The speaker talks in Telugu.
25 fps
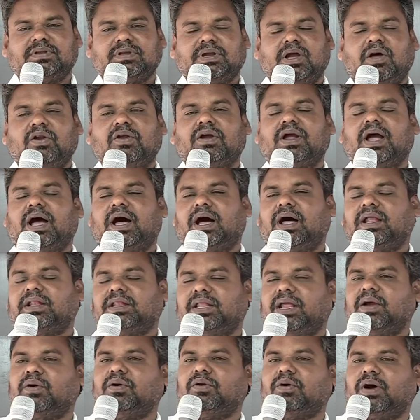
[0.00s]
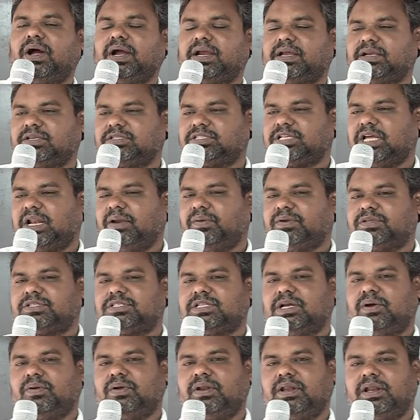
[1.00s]
కనుక దేవుని వాక్యం
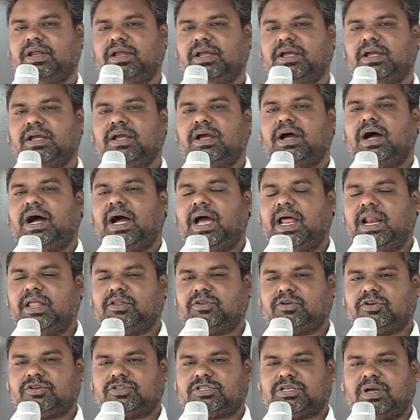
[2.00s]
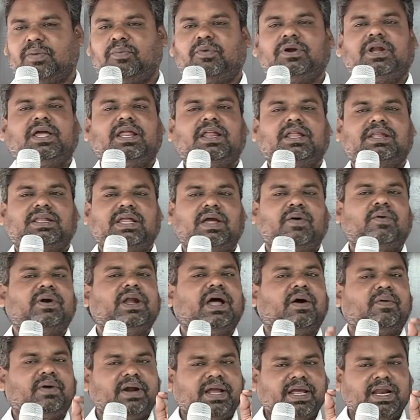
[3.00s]
సెలవిస్తూ ఉంది ఆయనతో సముడైన దేవుడు
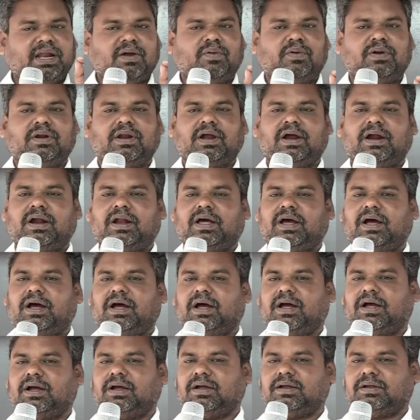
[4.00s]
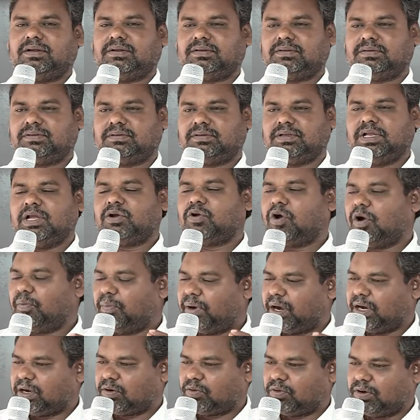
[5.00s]
ఎవడైనా ఉన్నాడా ఇంకో
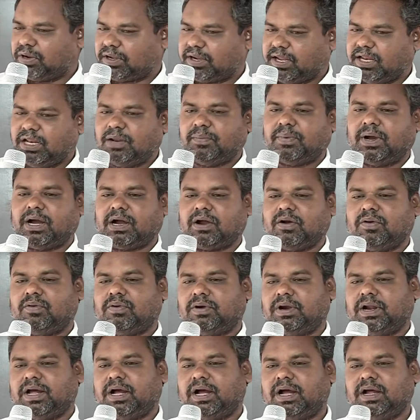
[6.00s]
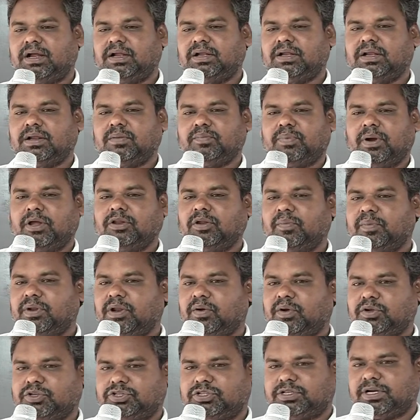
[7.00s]
మాట కూడా కింది భాగం కూడా
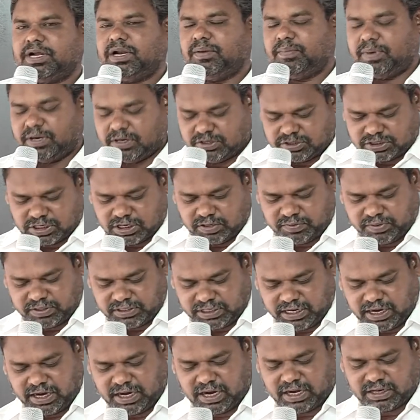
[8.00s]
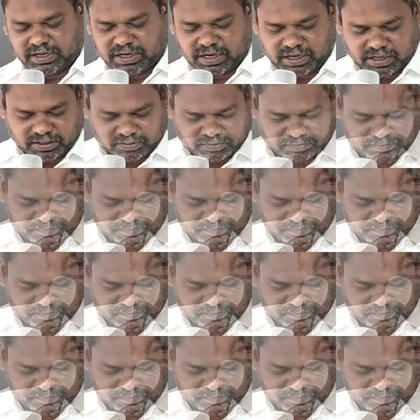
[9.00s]
పంతొమ్మిదో వచ్చినాన్ని మనం చదివితే అంటాడు